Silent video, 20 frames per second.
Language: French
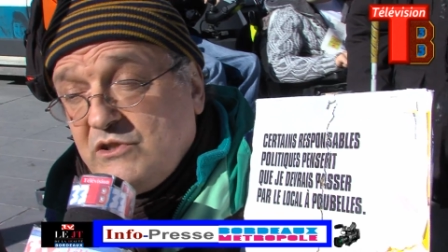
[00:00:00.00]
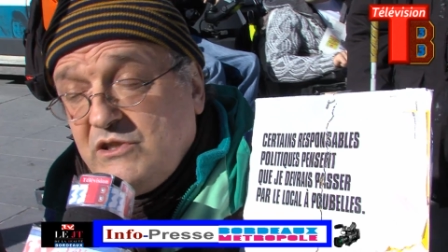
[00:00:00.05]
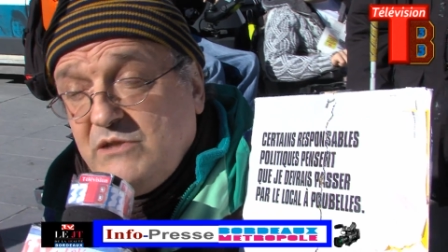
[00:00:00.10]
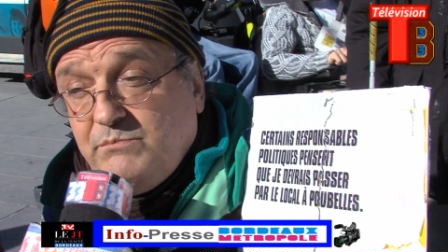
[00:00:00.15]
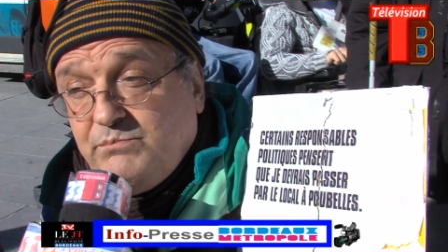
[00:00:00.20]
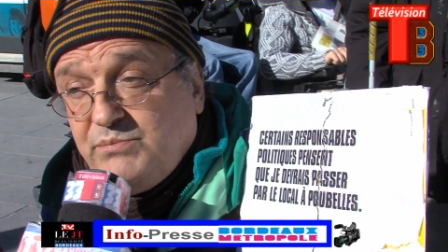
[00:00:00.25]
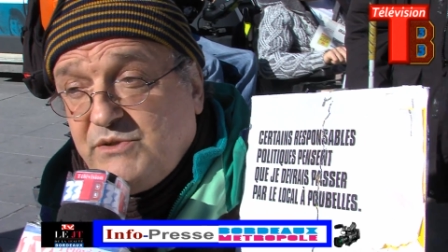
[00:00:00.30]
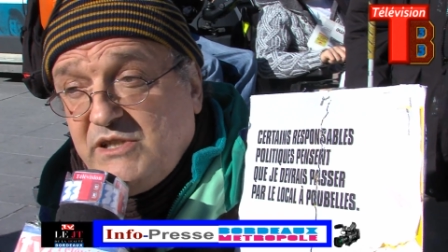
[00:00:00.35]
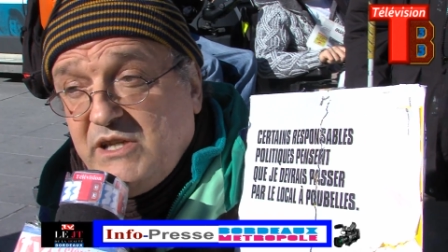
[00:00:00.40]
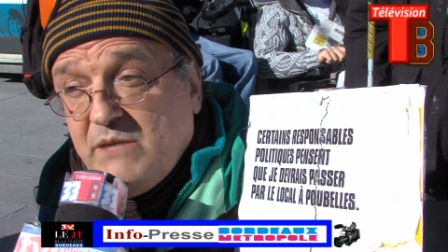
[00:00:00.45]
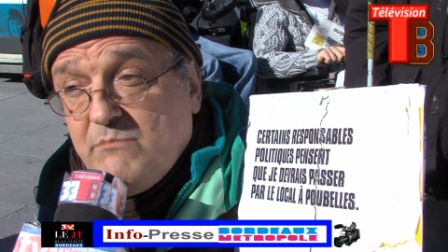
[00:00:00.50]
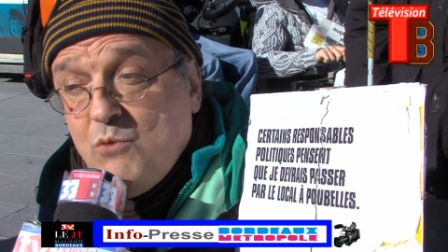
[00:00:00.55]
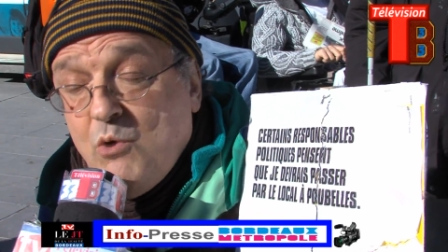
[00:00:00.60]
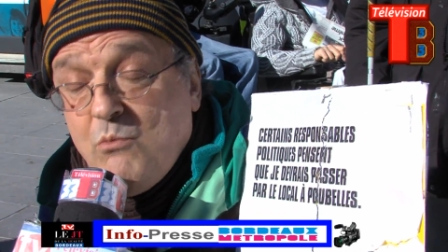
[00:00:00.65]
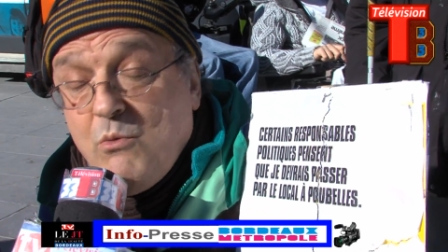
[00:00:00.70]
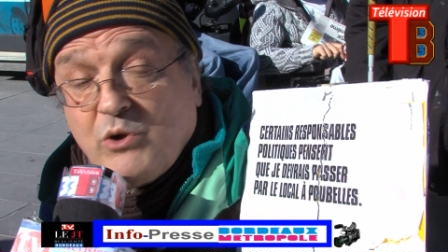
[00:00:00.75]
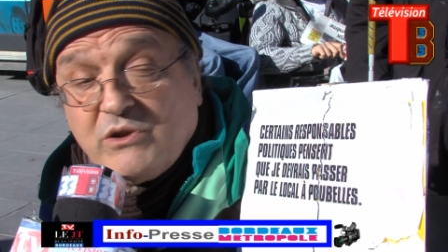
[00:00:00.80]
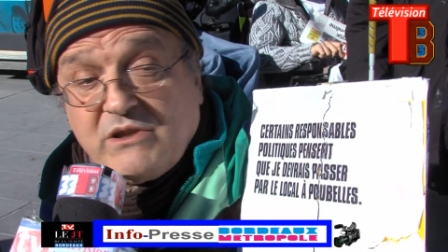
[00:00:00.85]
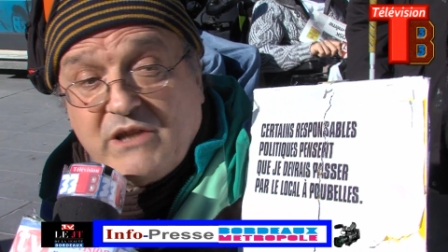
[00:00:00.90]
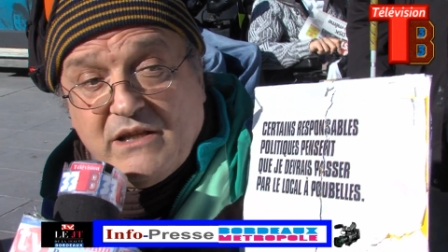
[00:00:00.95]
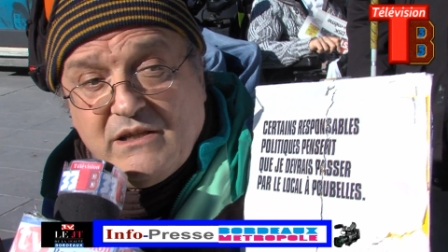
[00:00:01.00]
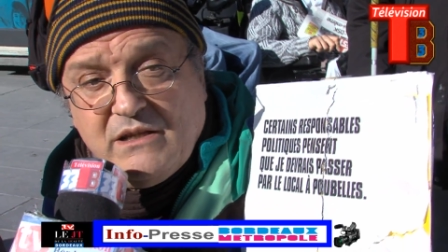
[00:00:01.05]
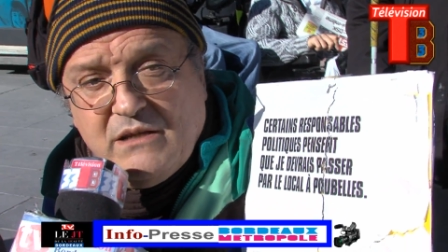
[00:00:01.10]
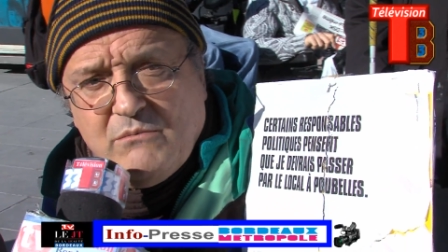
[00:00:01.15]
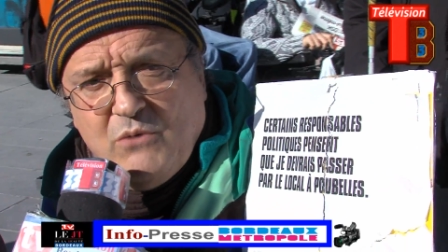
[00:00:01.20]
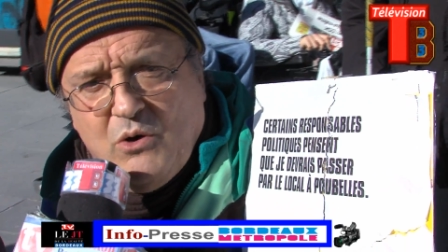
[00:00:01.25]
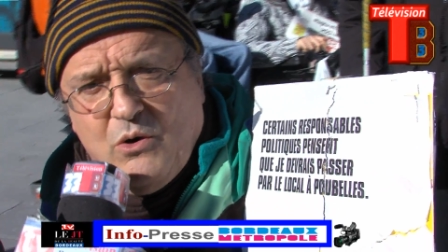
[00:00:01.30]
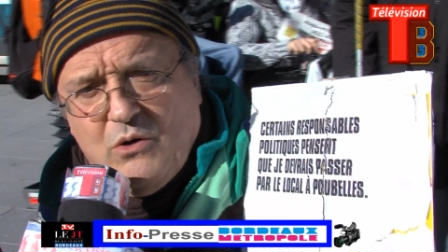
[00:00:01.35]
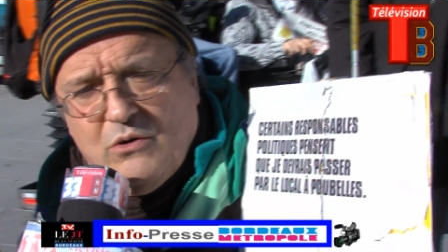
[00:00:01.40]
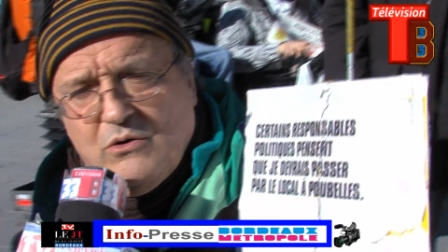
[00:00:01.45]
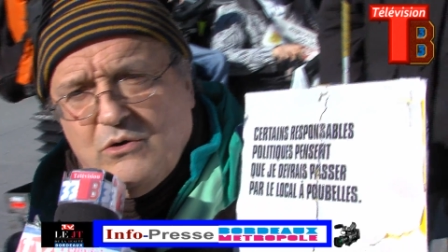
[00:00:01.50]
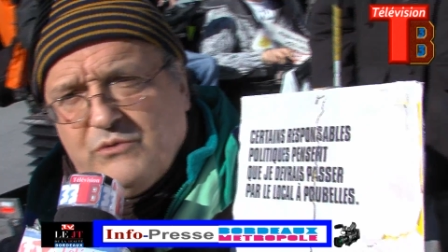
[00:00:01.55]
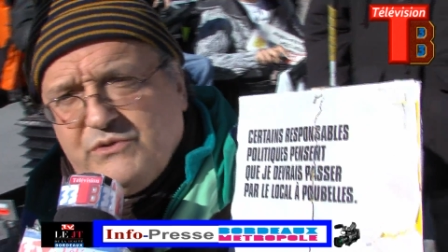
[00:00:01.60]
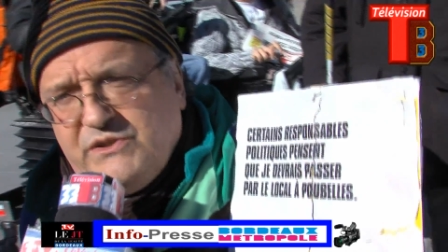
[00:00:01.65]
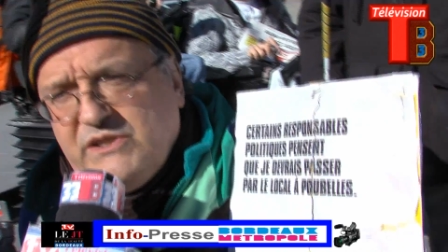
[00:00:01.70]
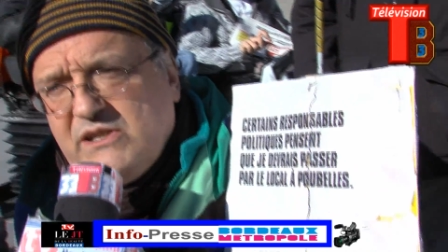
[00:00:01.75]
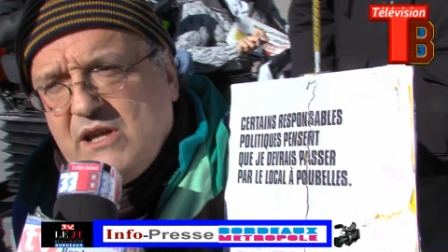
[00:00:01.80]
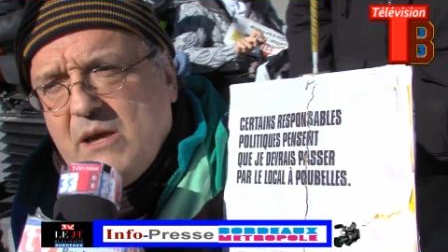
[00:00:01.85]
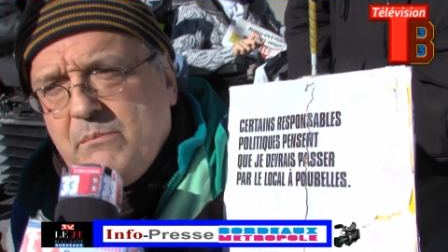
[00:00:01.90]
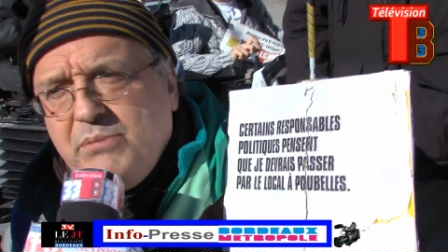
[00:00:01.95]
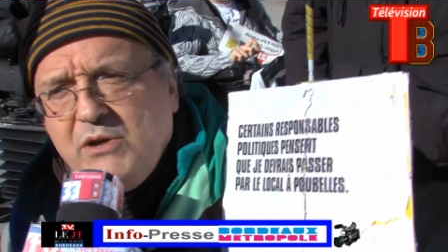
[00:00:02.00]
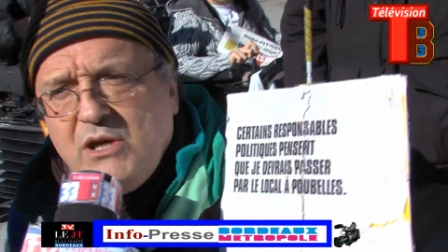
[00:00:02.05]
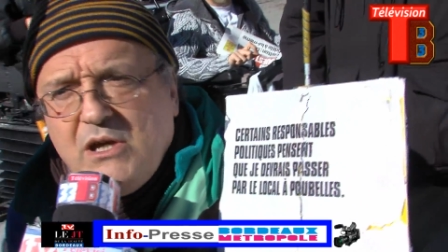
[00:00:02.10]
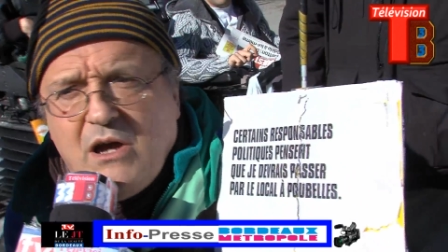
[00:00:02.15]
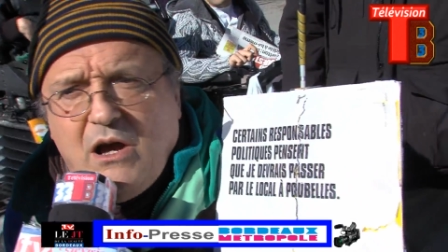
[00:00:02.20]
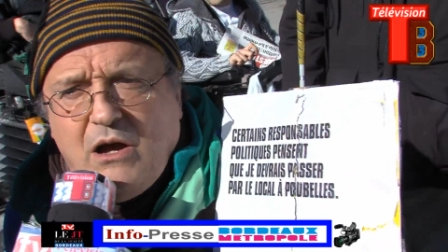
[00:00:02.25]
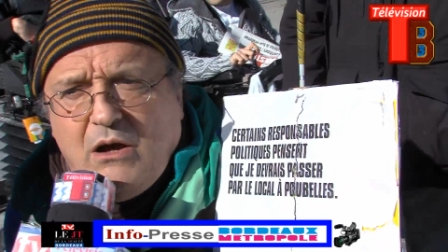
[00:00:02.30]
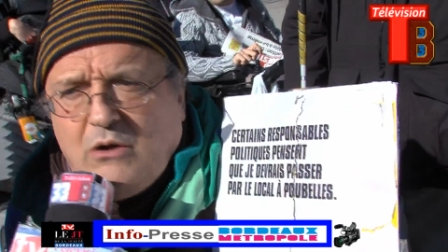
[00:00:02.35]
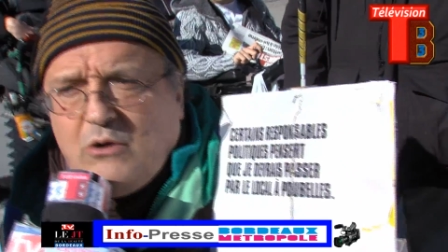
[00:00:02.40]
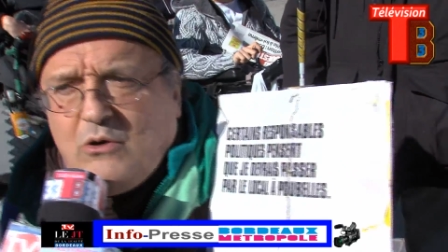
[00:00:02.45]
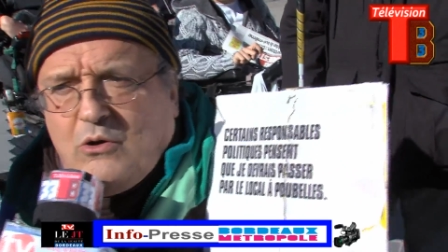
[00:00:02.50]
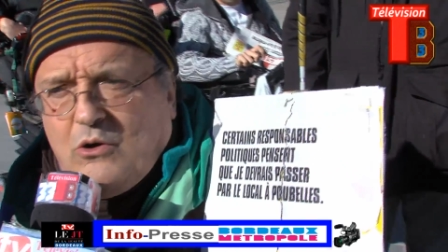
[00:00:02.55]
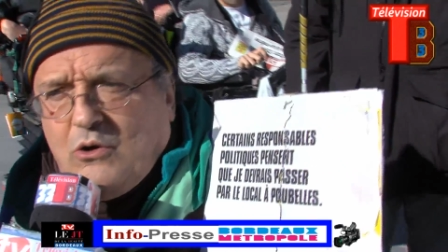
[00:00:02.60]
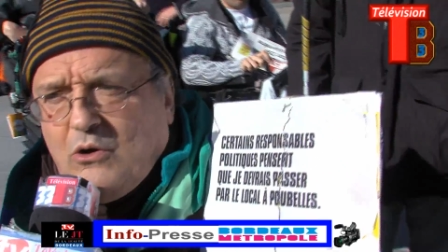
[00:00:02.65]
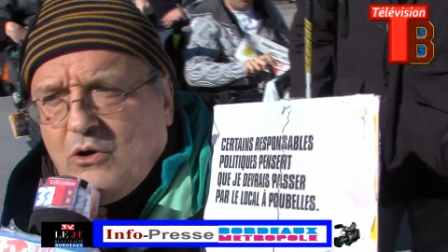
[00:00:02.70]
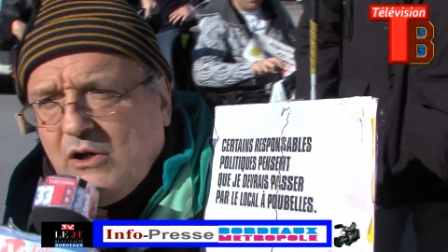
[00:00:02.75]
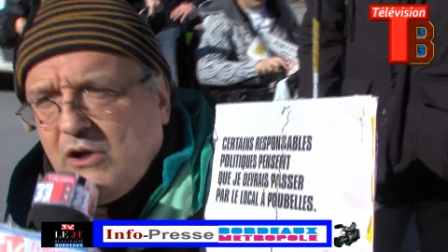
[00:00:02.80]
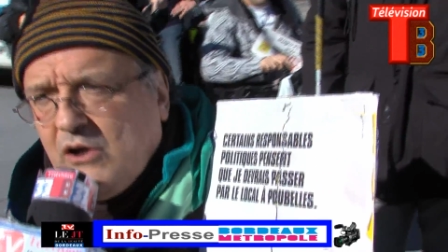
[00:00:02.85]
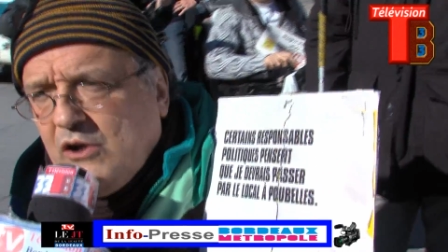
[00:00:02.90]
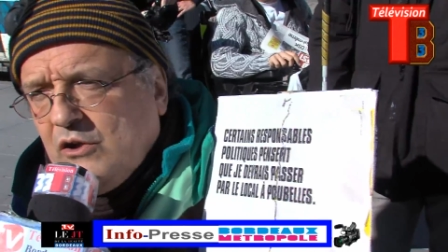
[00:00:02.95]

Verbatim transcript: qui, est momentanément handicapée, hein, euh,